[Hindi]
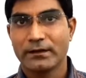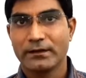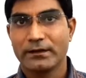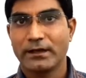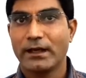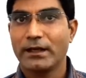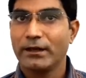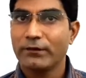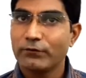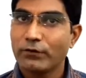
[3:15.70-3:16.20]

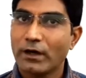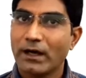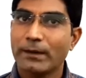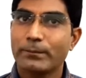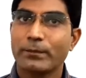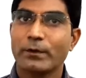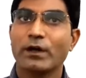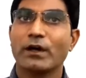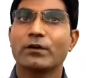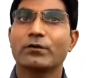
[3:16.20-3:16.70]
यानी वो
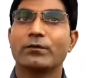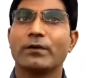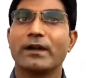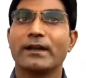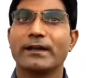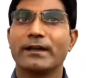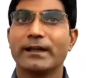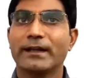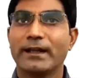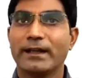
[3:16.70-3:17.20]
आपका
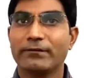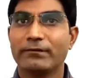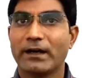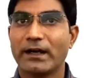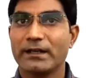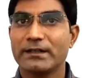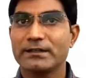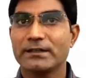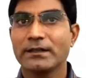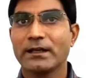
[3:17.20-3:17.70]
क्वांटिटी
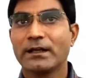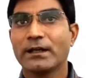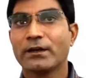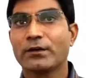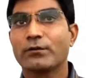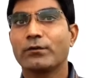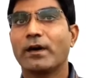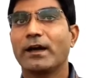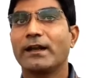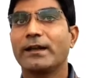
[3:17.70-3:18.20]
वाइज
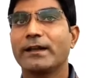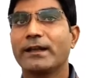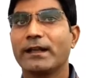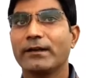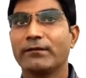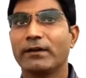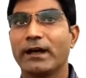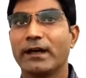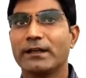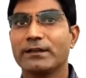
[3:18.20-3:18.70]
क्वालिटी
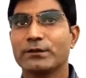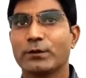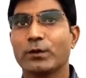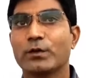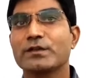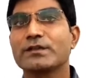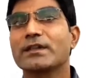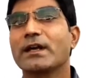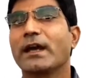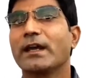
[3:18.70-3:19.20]
वाइज
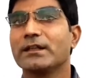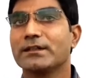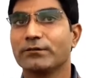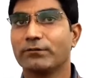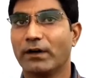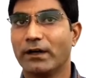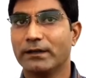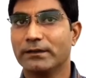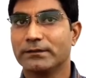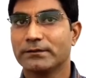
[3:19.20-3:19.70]
और साइज
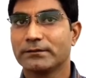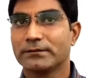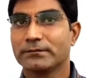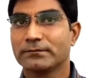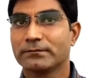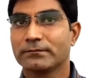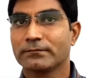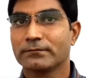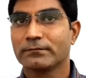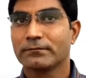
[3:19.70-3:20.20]
वाइज
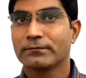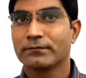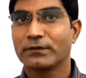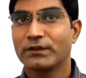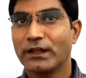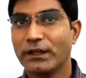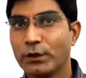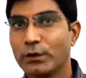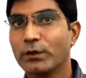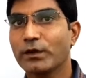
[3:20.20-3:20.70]

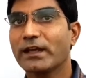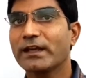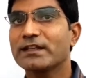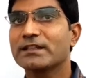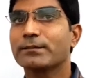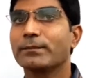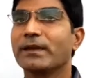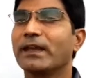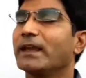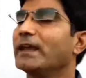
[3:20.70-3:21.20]
तीनों
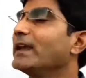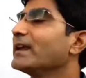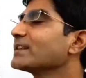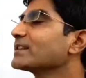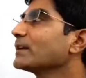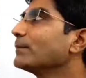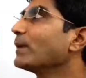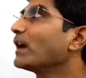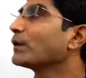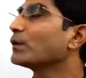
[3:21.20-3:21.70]
केस में एक
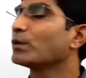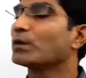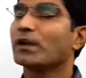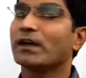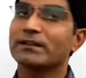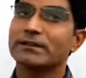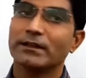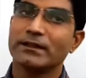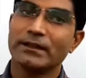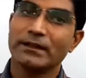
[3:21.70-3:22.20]
समान
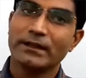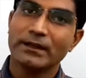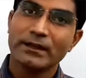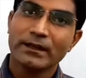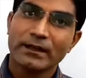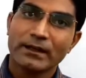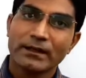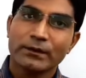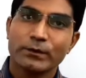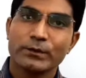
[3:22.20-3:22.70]
होना चाहिए
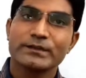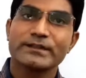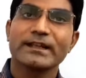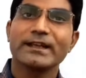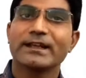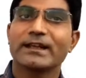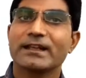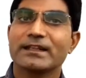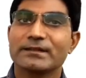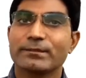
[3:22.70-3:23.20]

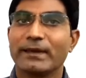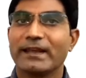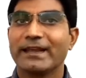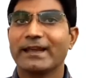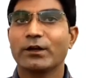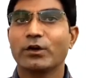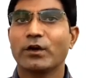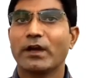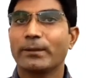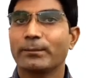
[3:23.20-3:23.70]
उसी केस में
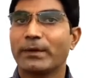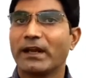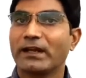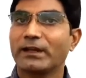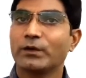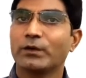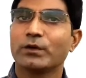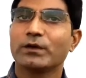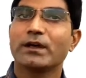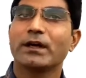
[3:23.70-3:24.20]
ये लो अप्लाई
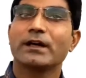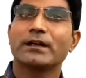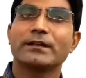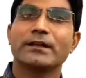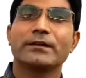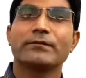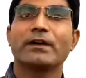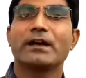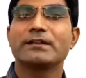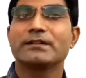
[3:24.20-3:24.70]
होगा
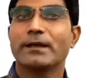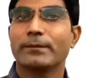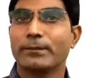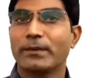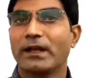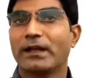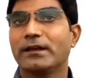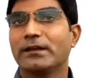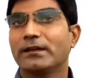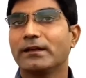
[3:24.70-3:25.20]
अदरवाइज
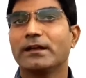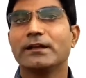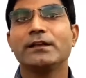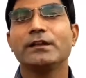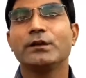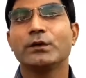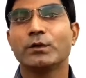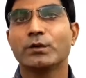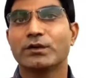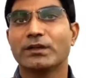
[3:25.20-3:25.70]
अप्लाई
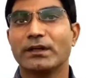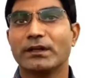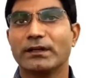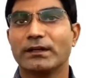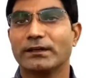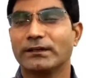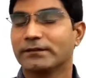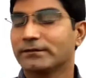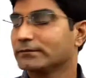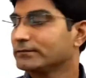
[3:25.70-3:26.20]
नहीं होता
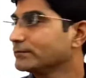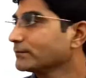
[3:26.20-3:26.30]
है